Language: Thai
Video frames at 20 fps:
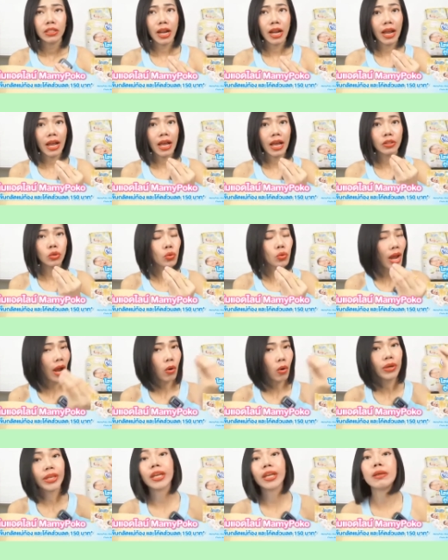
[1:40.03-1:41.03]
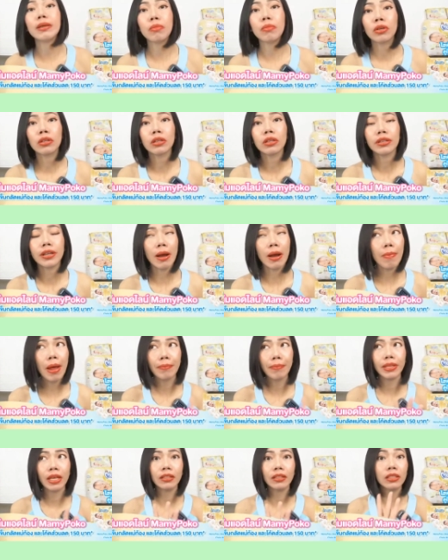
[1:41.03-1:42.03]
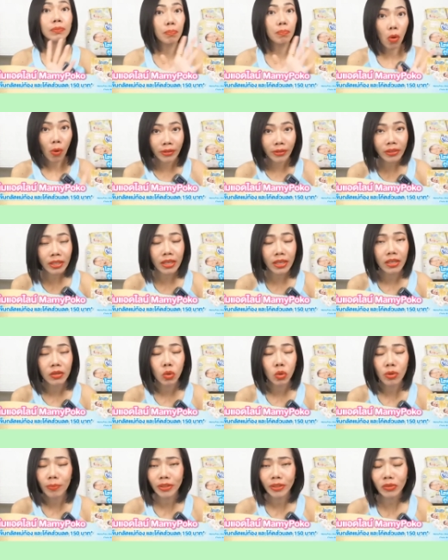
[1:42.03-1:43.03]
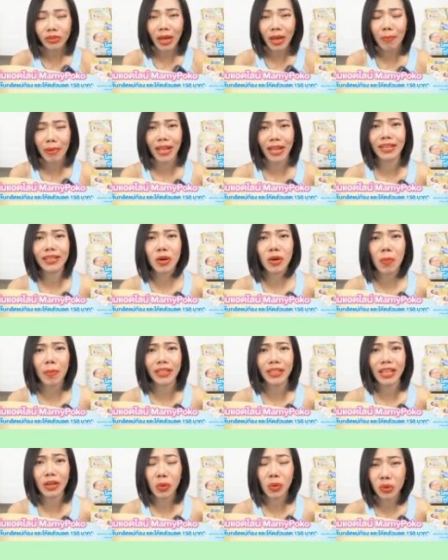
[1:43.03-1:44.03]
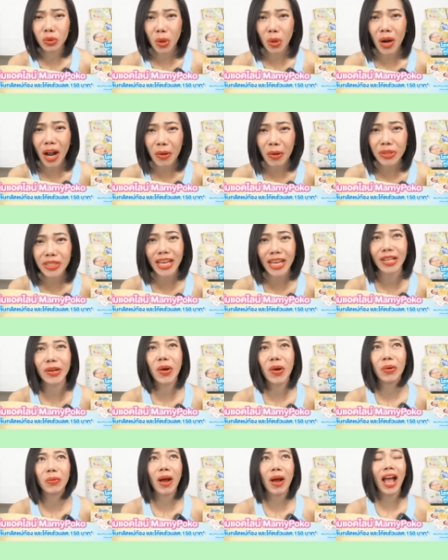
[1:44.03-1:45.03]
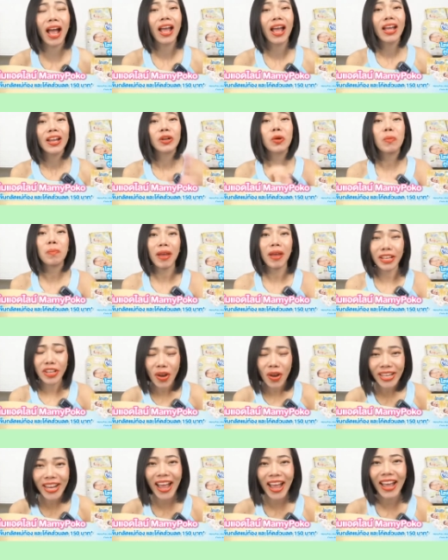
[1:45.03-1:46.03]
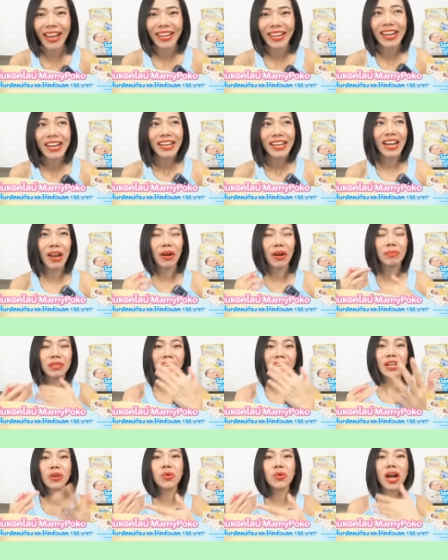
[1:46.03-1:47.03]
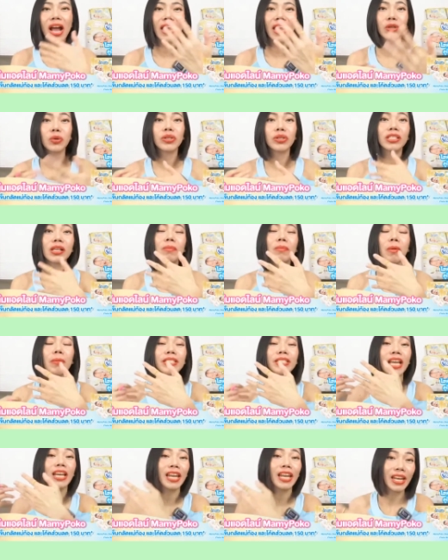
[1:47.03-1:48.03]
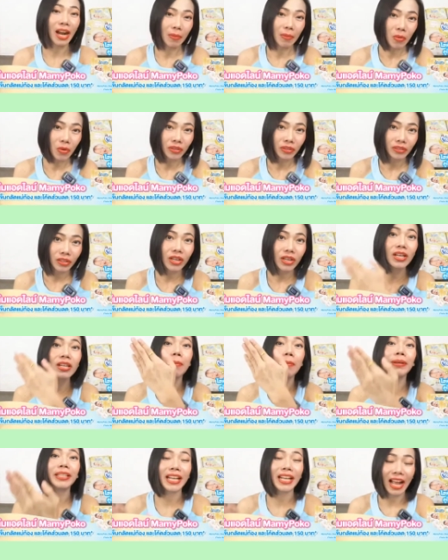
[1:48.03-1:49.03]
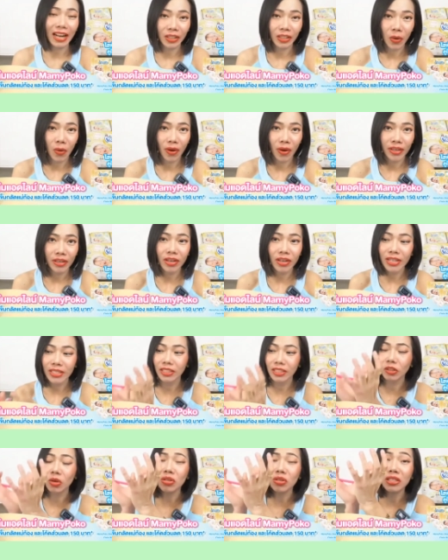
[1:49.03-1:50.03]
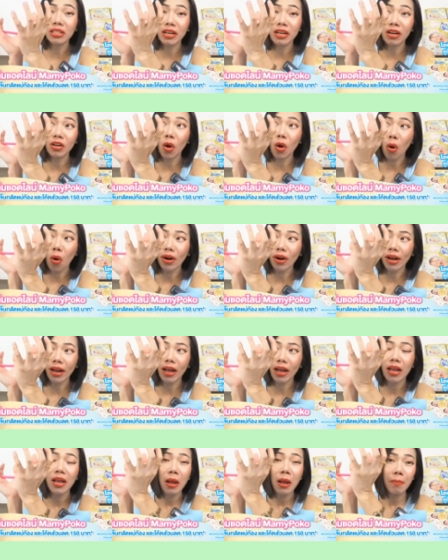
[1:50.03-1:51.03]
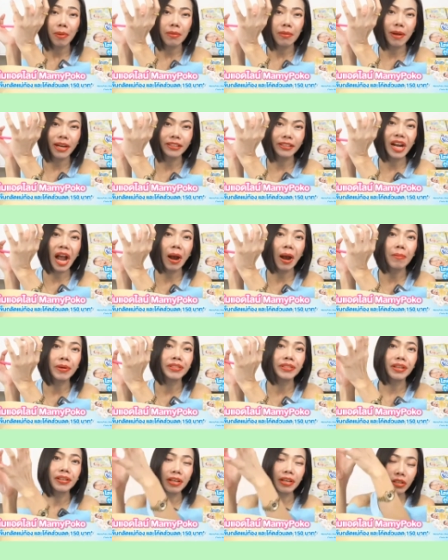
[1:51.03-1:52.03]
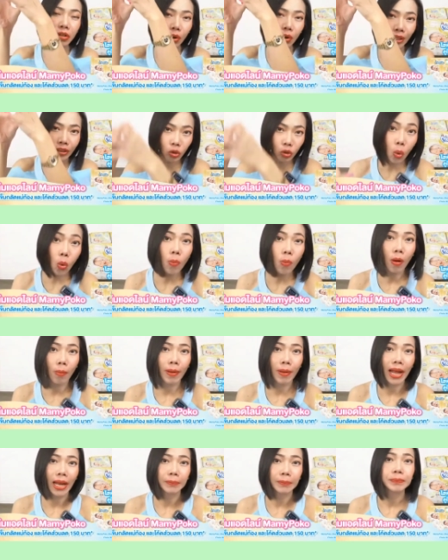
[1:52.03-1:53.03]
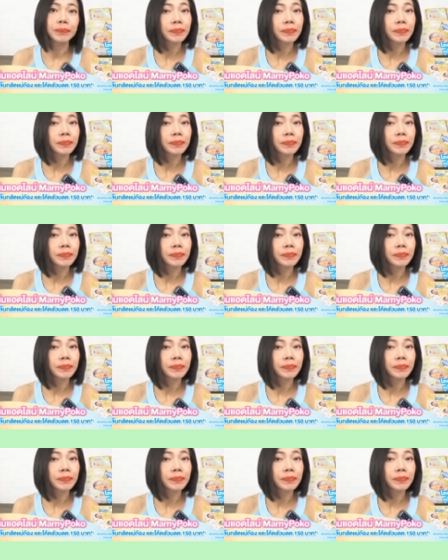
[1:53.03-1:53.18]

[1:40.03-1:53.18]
นะคะทุกอย่างโอเคดีหมดเลย ถ้าแบบนี้คือปกติคุณไม่ต้องทำอะไรนึกออกไหมแต่คุณต้องเข้าใจก่อนว่านมแม่ย่อยง่าย แล้วลำไส้ลูกค่ะดูดซึมเอาไปใช้ได้ทั้งหมด ก็เลยเหลือเป็นกากน้อย ก็เลยจะต้องเหลือรอนะคะปริมาณกากมันเยอะๆถึงค่อยตุ้มออกมา